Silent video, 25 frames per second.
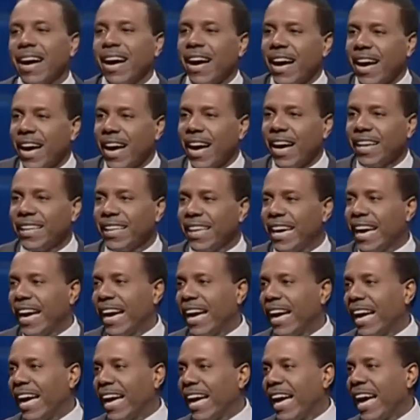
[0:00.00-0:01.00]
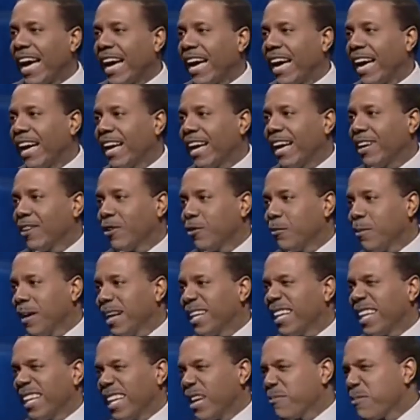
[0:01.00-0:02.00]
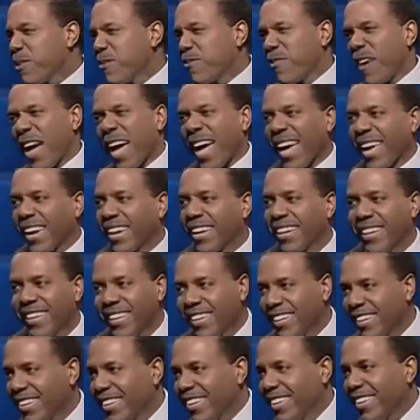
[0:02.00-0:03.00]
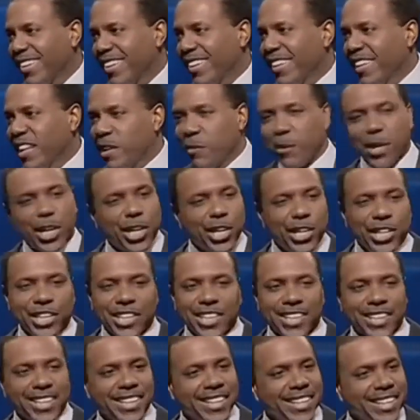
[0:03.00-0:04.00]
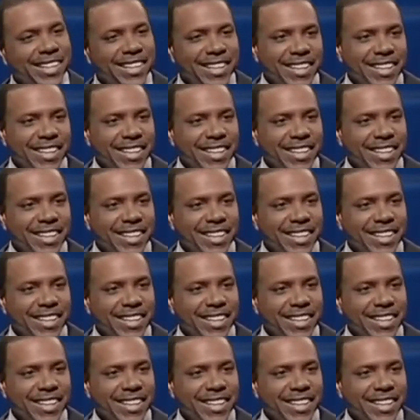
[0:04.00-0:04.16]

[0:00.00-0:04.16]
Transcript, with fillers: станет лучше. Они исправятся. Все будет хорошо.